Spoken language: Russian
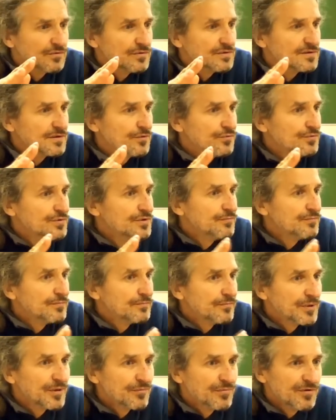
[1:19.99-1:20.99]
То есть люди
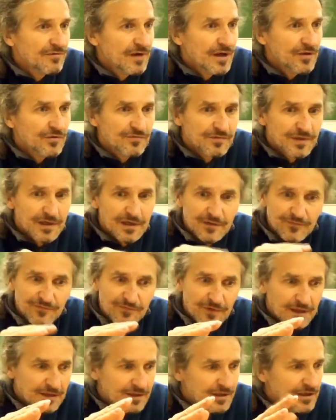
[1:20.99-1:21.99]
пребывают в неком
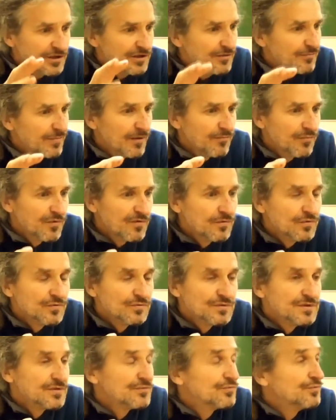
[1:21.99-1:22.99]
волнении по поводу
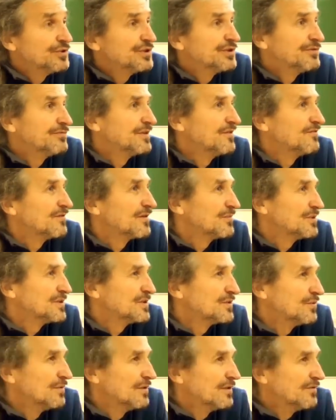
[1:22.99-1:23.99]
текущего
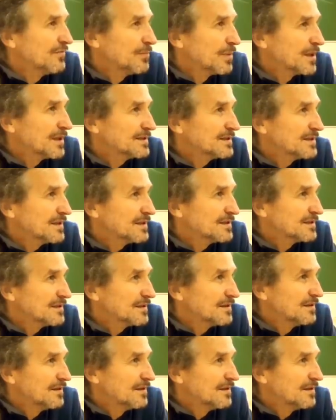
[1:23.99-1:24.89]
информационного процесса.